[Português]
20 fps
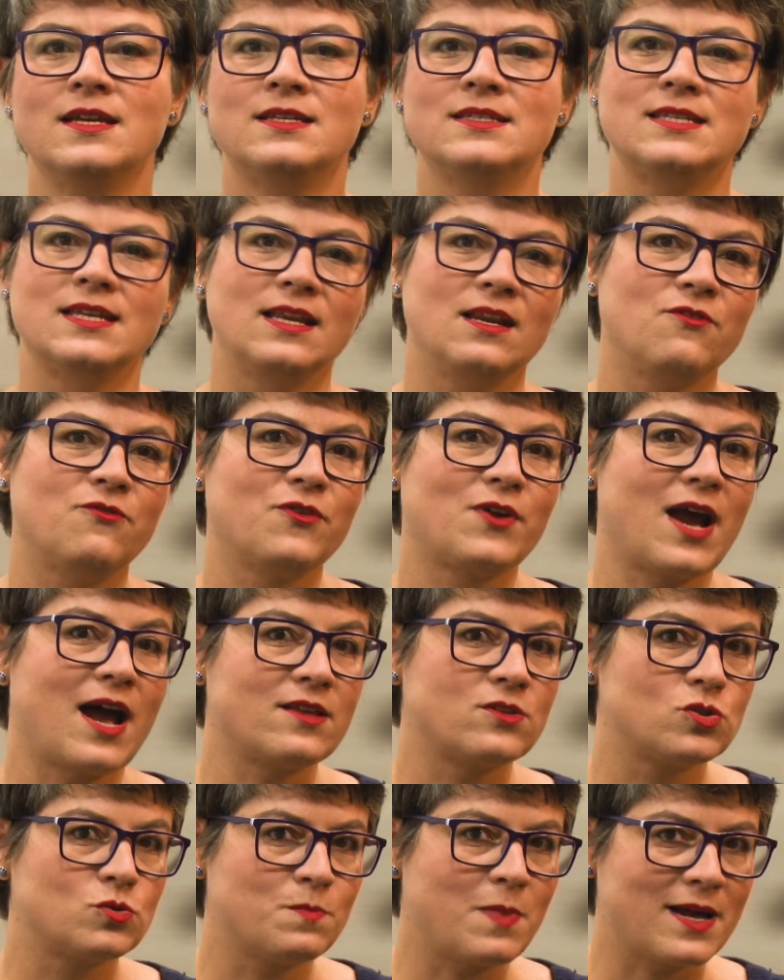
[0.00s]

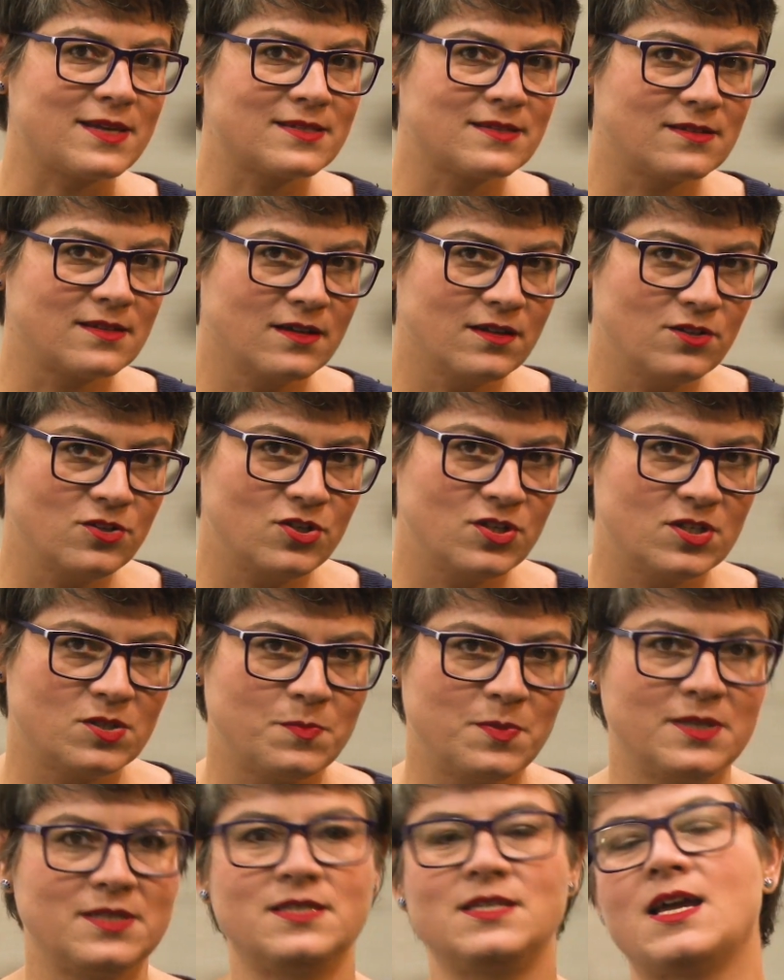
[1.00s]
significados bastante
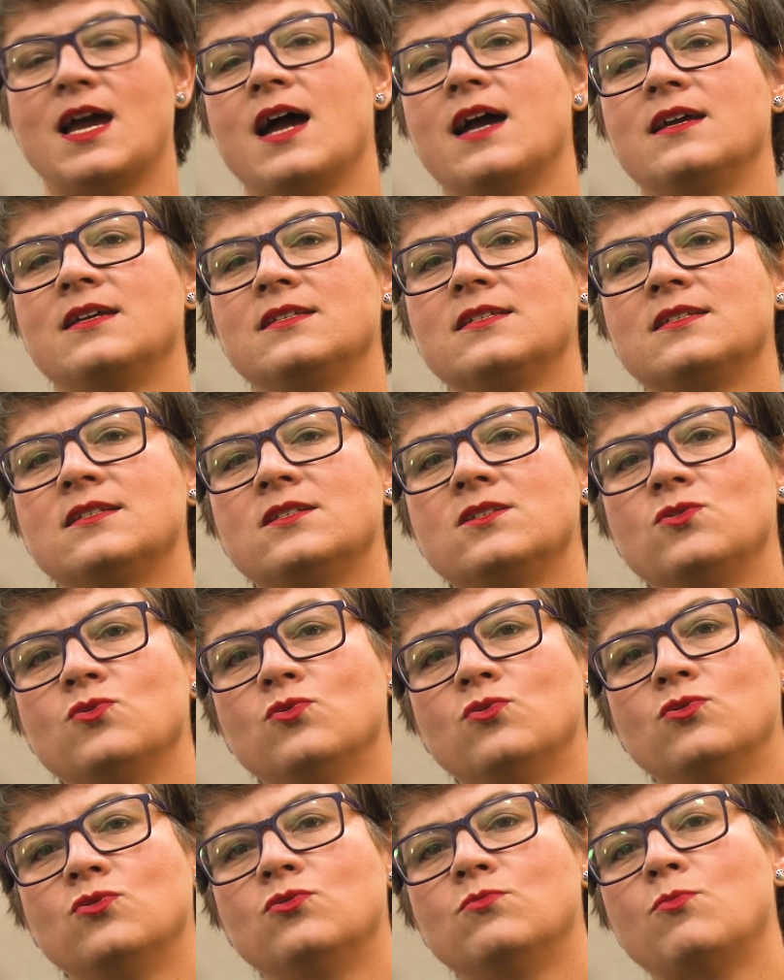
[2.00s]
especiais
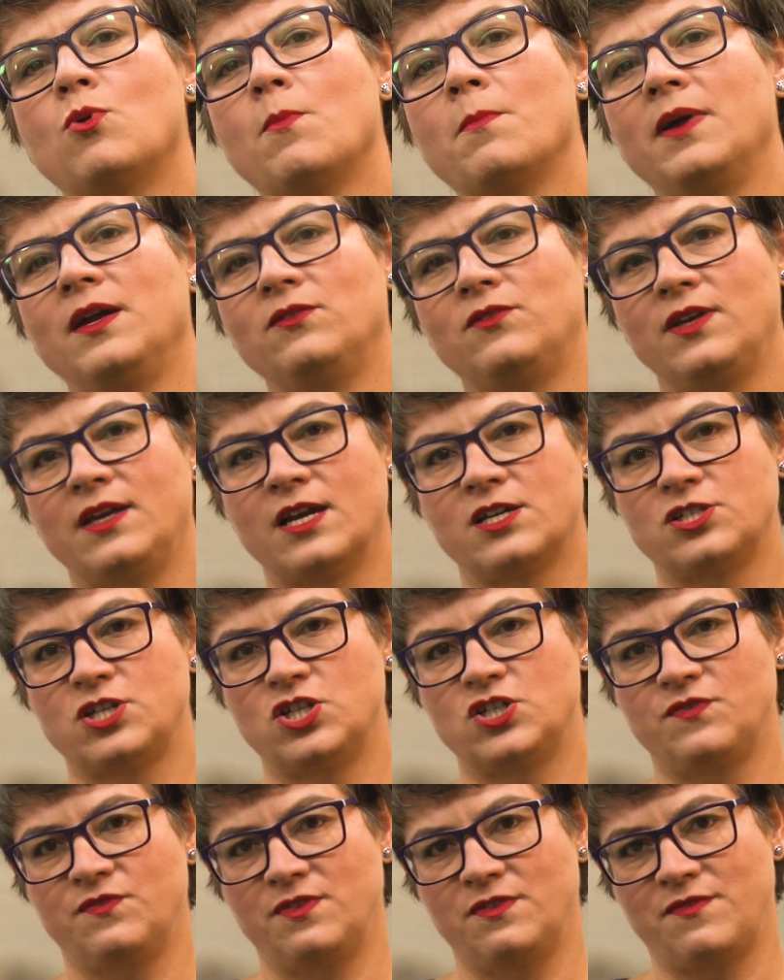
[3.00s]
no momento em que a
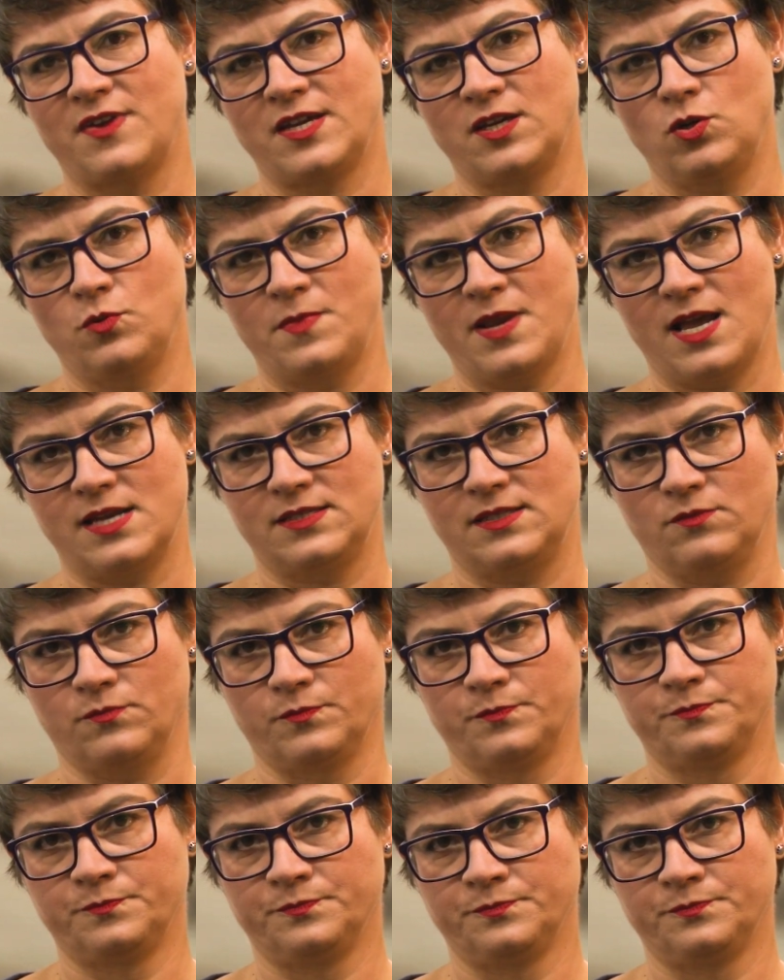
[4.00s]
gente vive aqui no Brasil.